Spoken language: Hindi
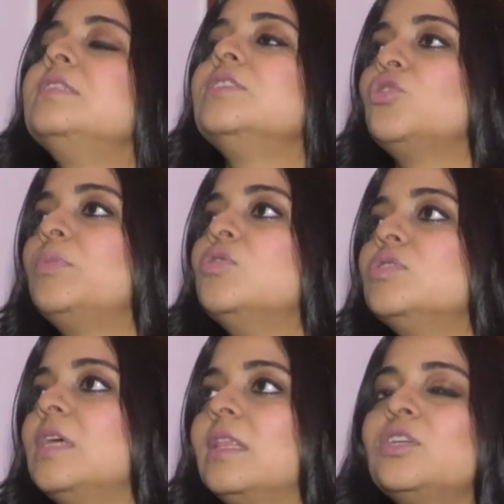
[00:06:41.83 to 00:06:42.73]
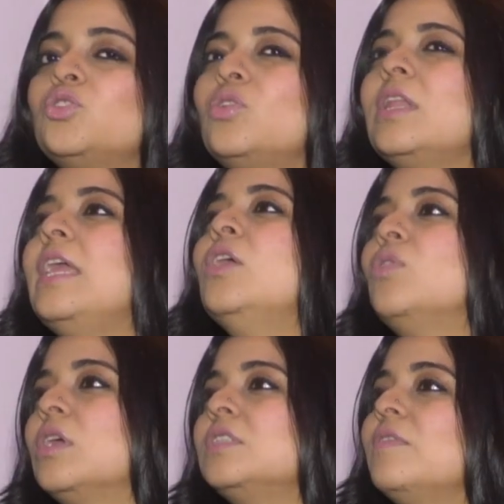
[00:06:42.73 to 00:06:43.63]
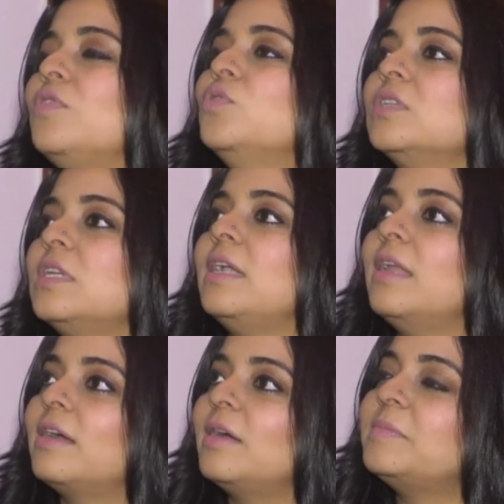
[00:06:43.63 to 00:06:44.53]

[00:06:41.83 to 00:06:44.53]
इन चीज़ों में घुस जाते हैं जो नहीं होना चाहिए फ्यूचर इंडिया का